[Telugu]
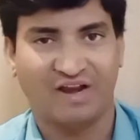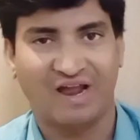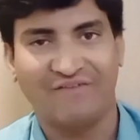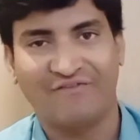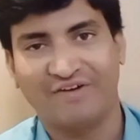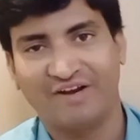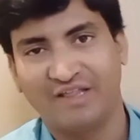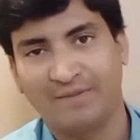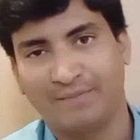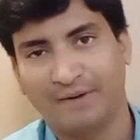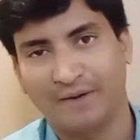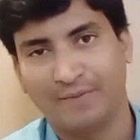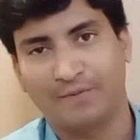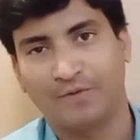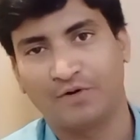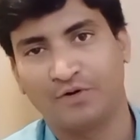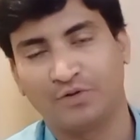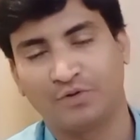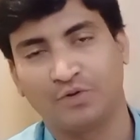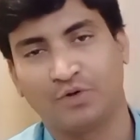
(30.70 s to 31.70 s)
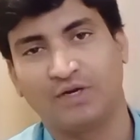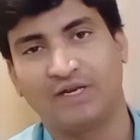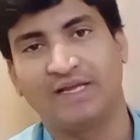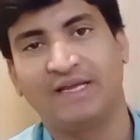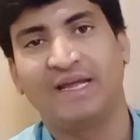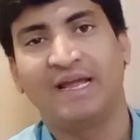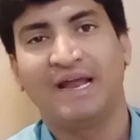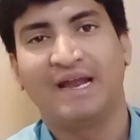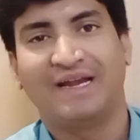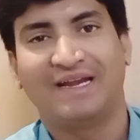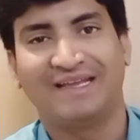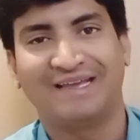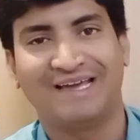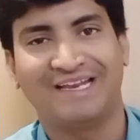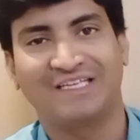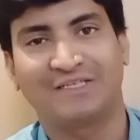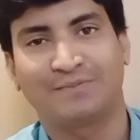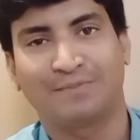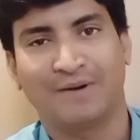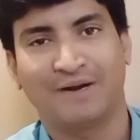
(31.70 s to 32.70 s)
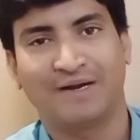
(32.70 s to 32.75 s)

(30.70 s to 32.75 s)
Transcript: గ్రాఫ్ అనేది పడిపోవడంతో టీఆర్ఎస్